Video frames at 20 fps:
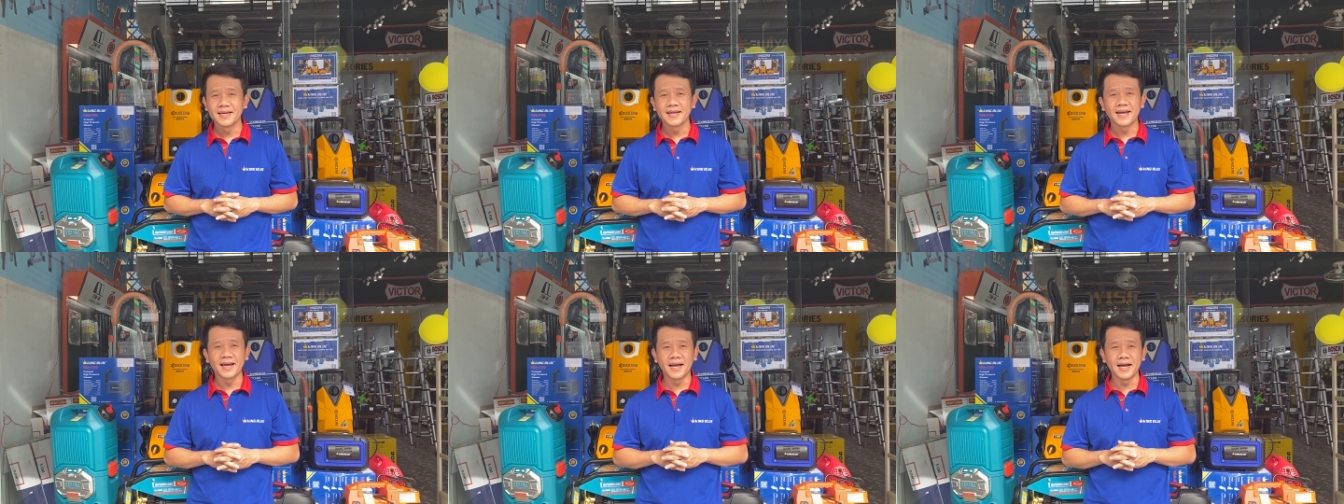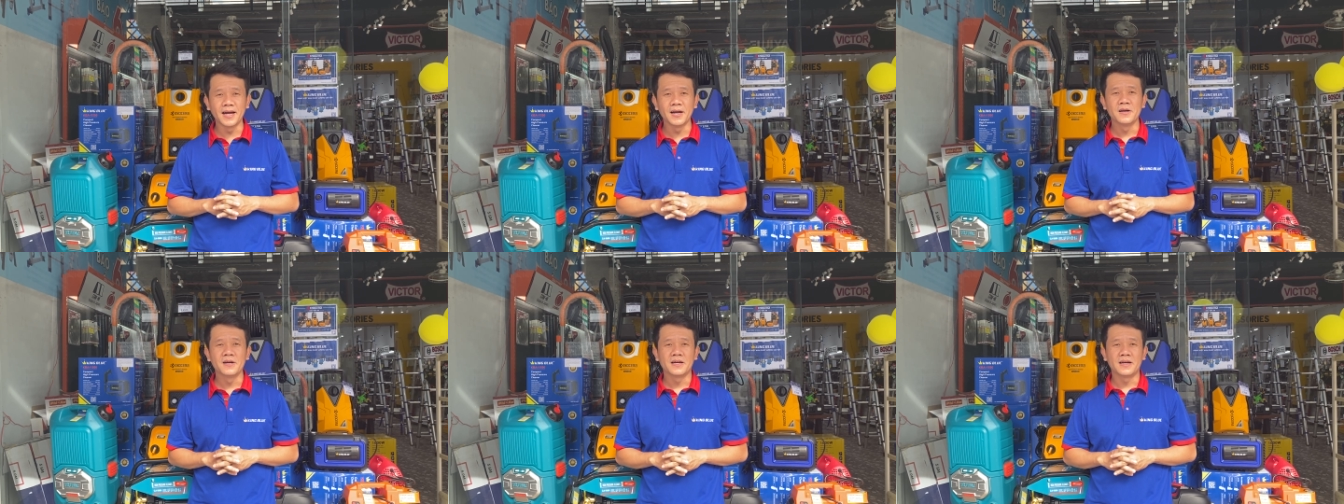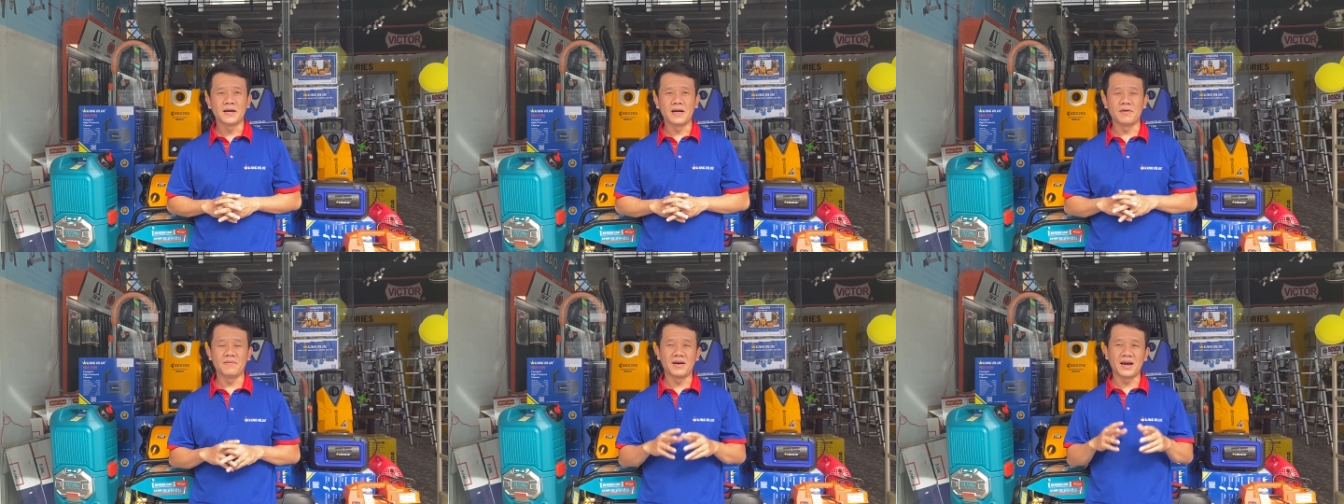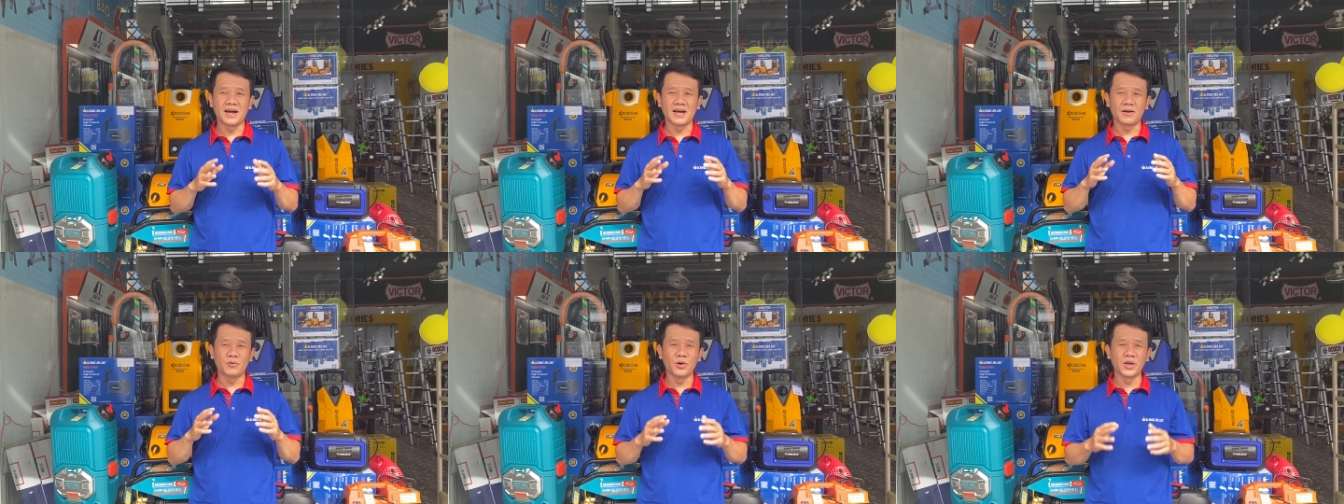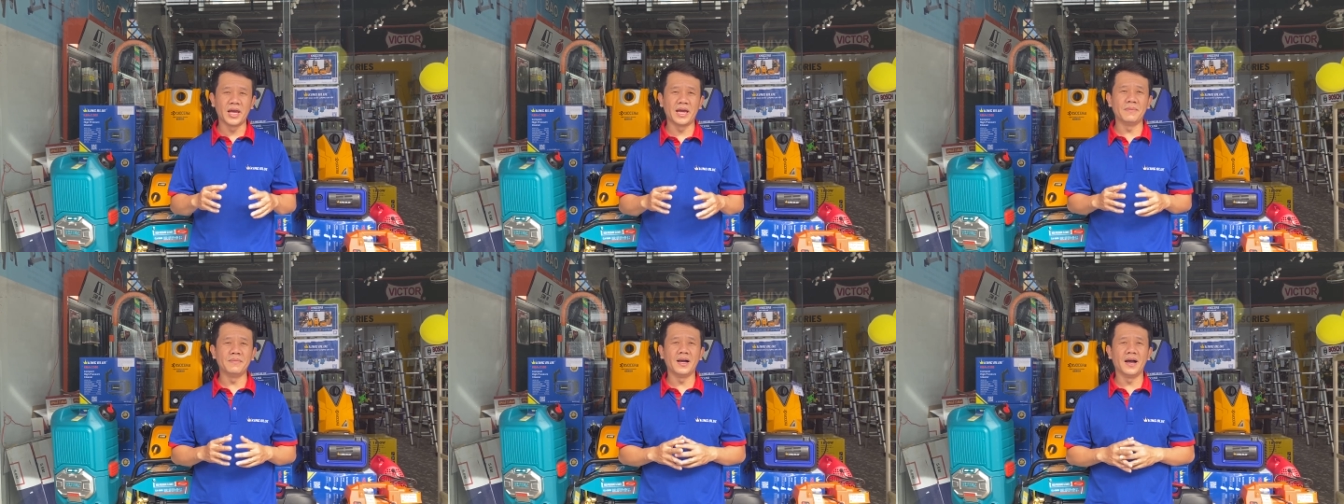ha à, và
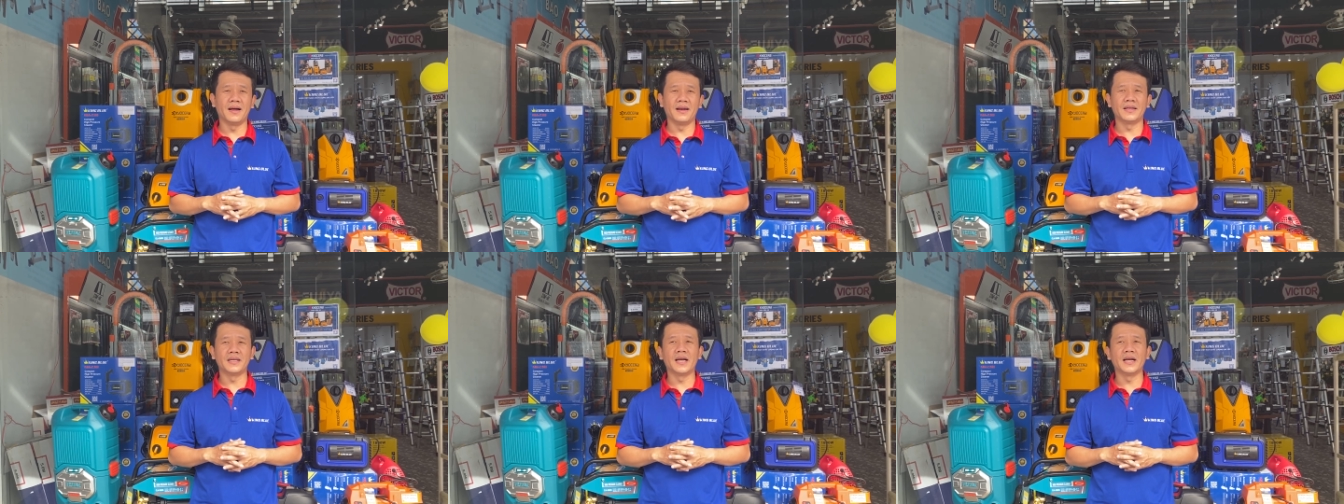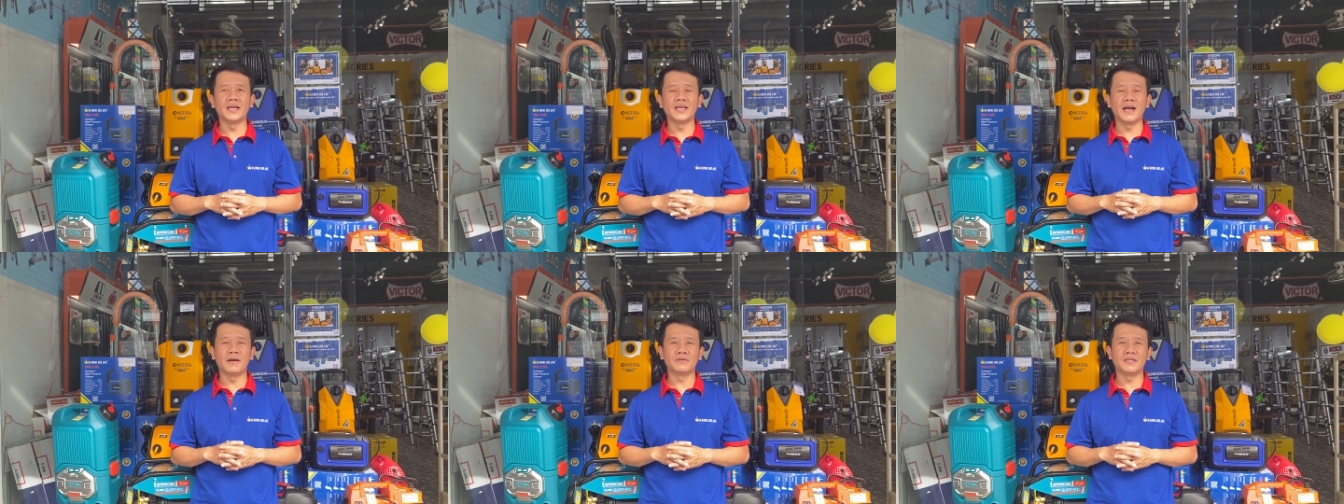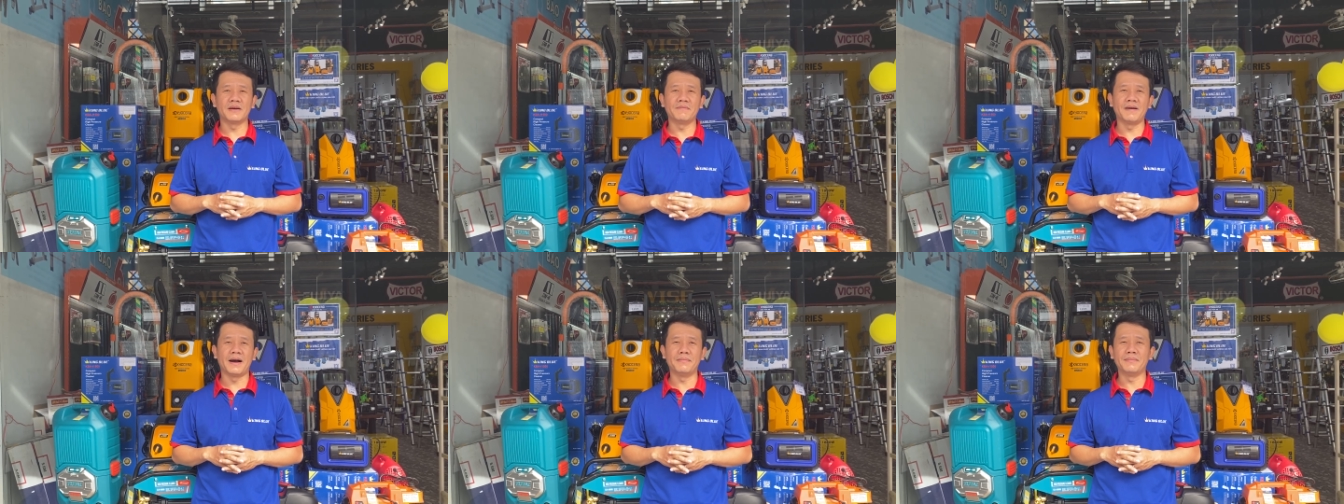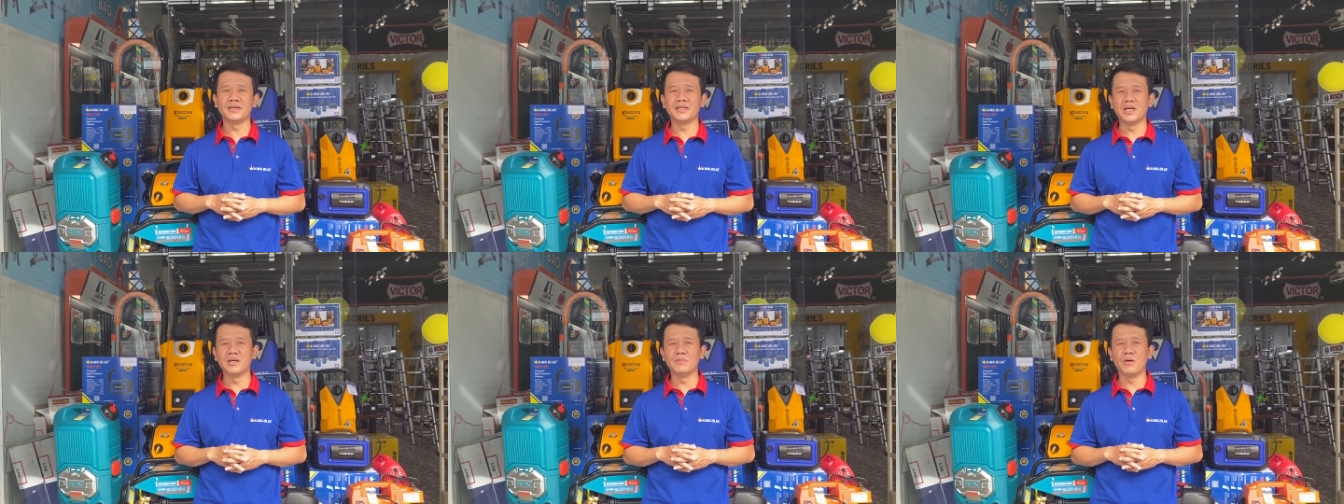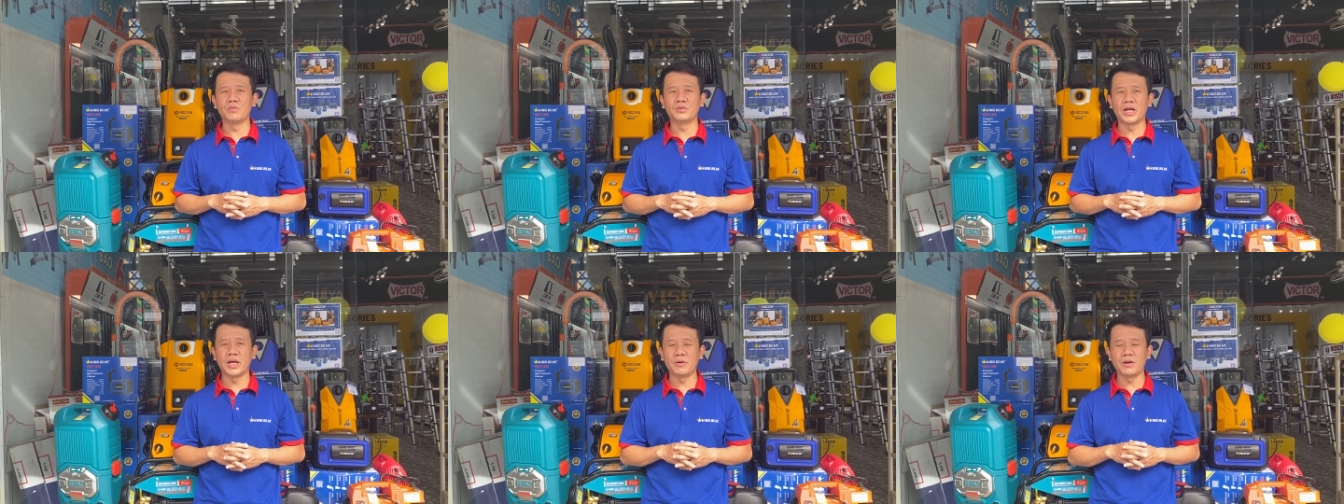nguy hiểm hơn là những cái dòng sản phẩm mà dưới
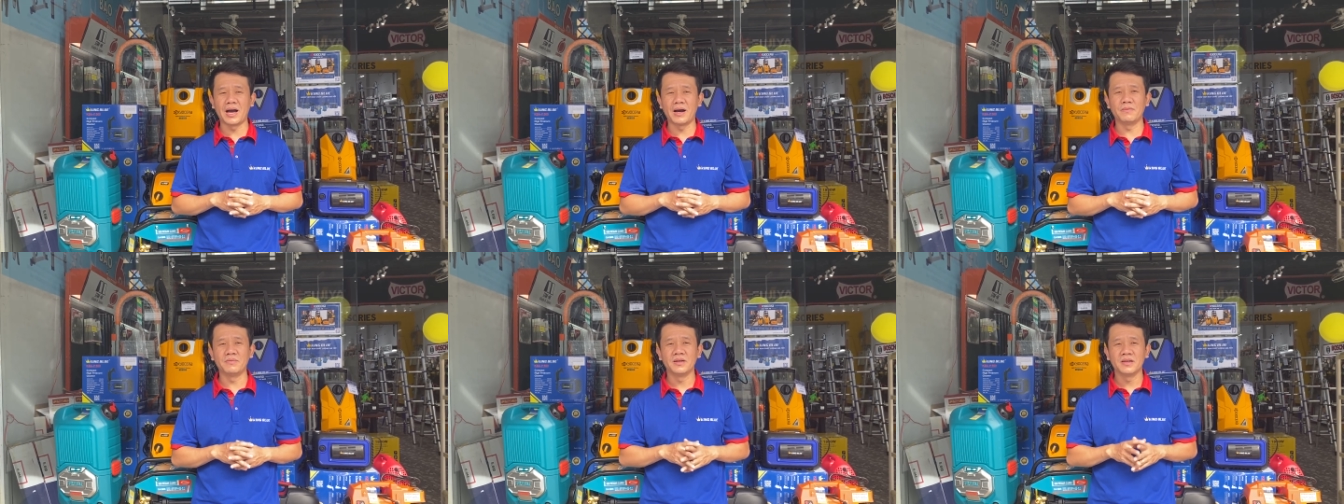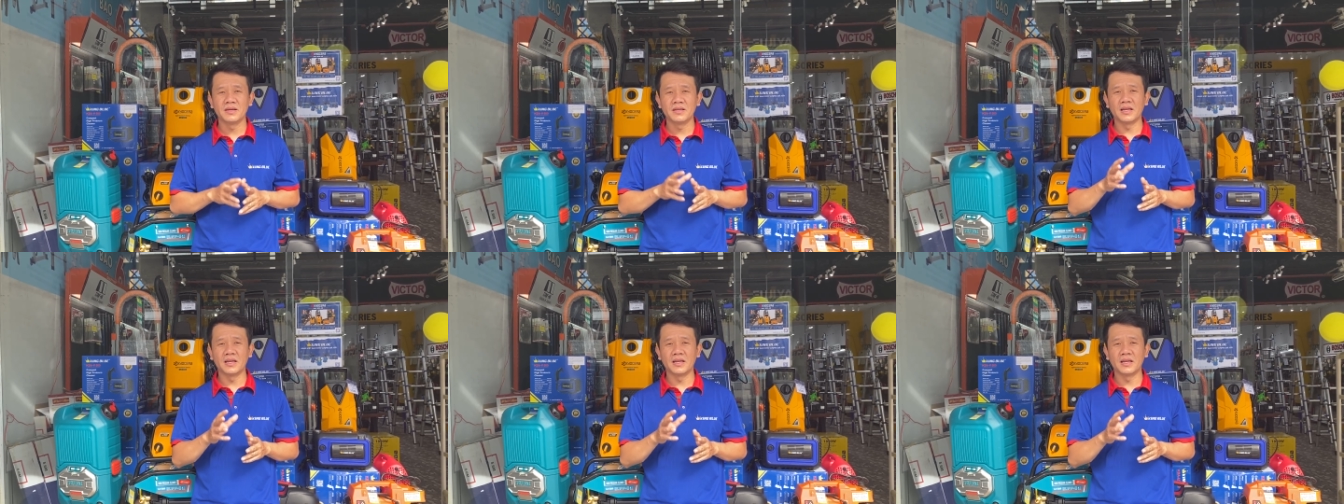một triệu đồng